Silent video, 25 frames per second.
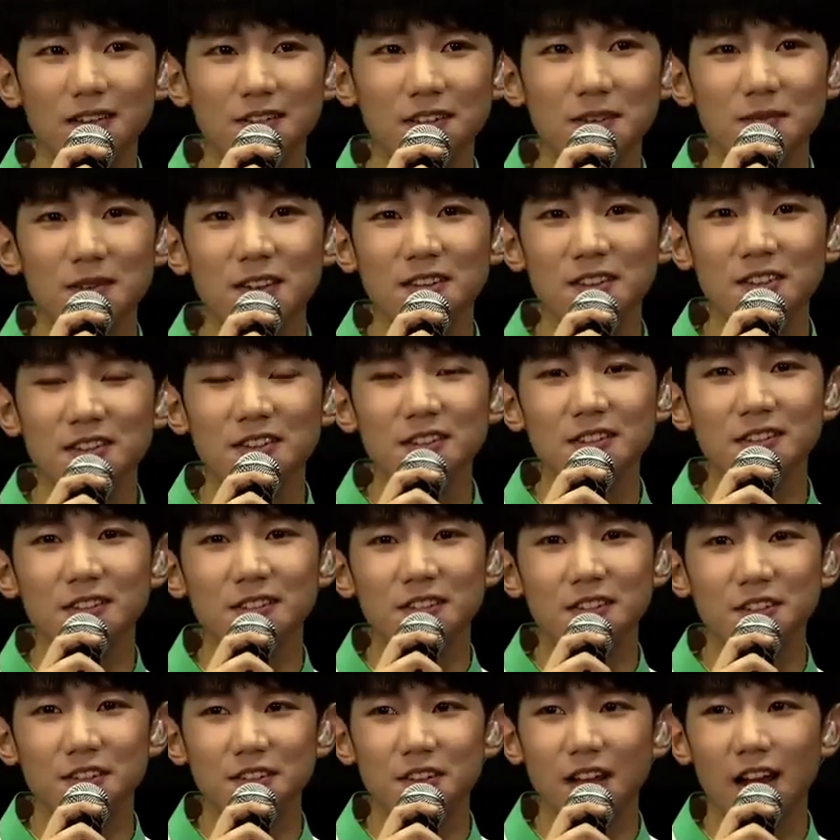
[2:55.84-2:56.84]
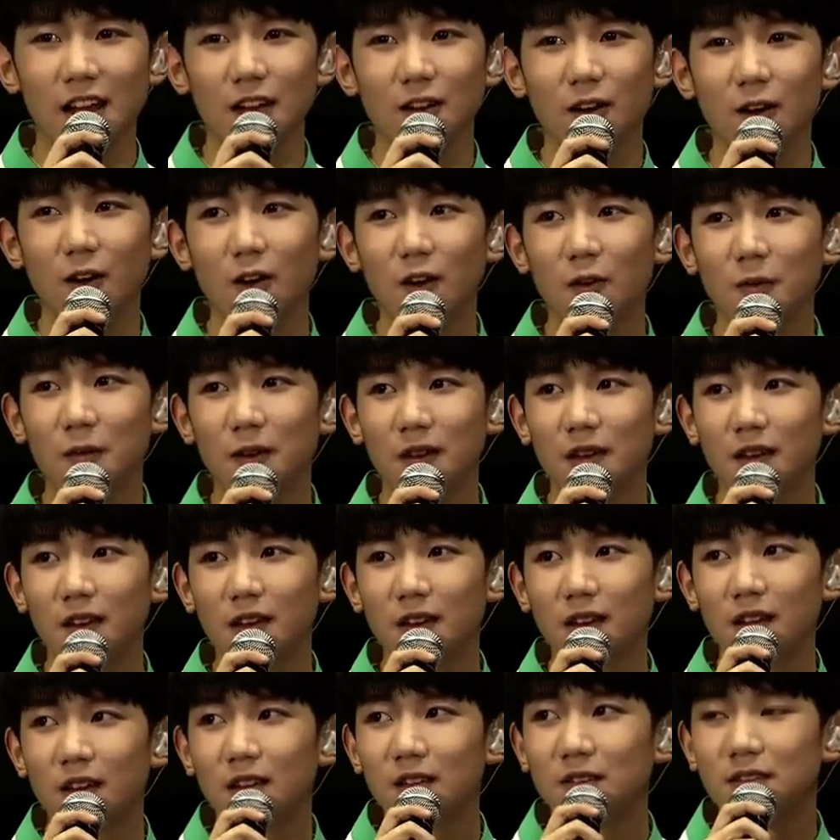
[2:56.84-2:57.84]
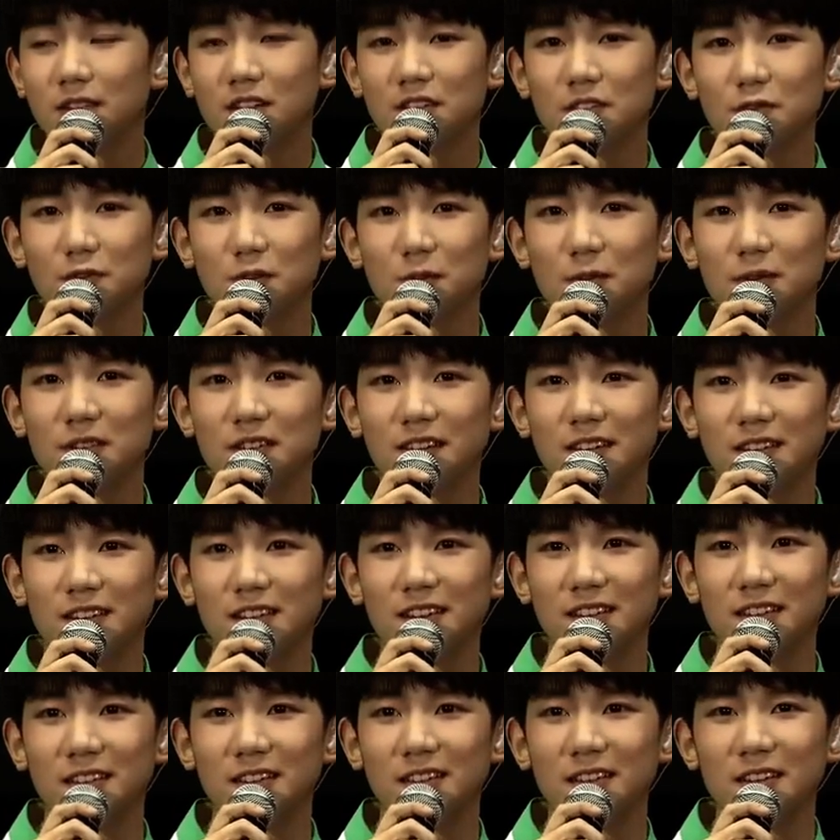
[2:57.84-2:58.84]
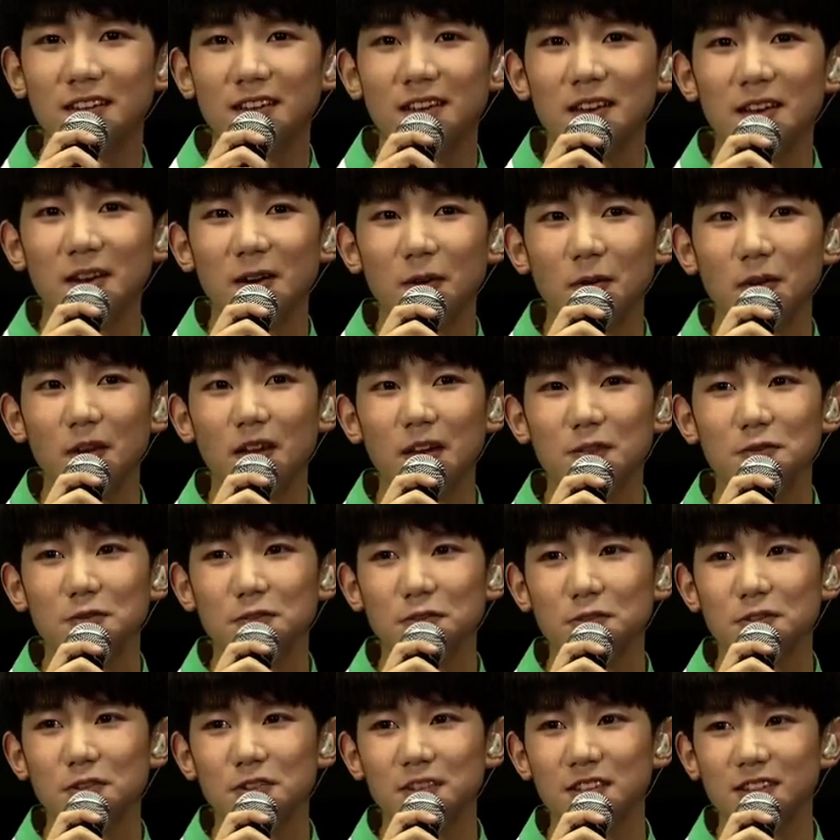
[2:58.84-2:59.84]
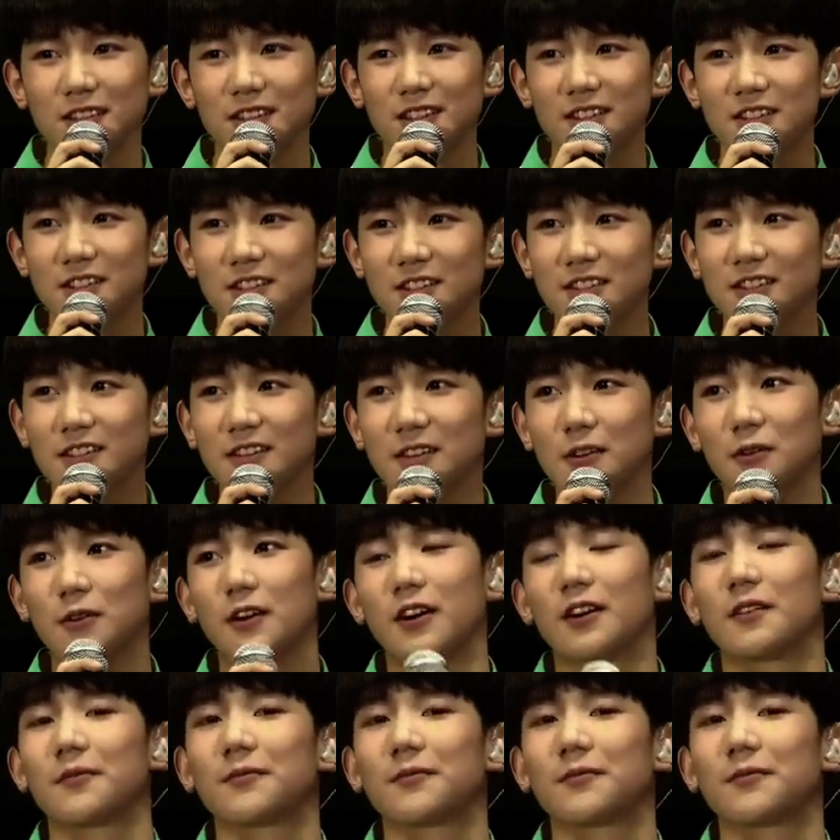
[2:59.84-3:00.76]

这篇信其实还有后面，但是我不想念了，我想说说我今天的心里话。